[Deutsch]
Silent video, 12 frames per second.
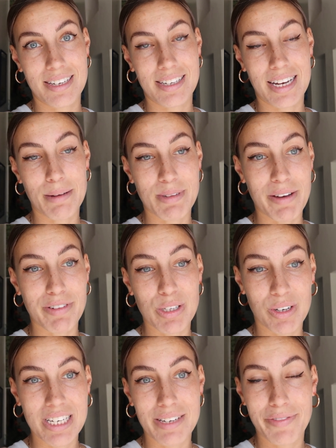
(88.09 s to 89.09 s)
da gibt es einfach
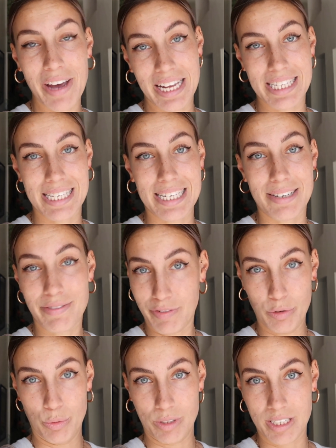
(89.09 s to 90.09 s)
so richtig fancy
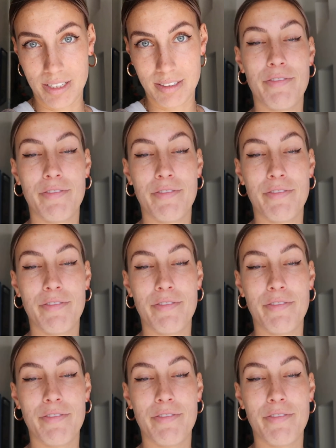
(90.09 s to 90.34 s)
Food.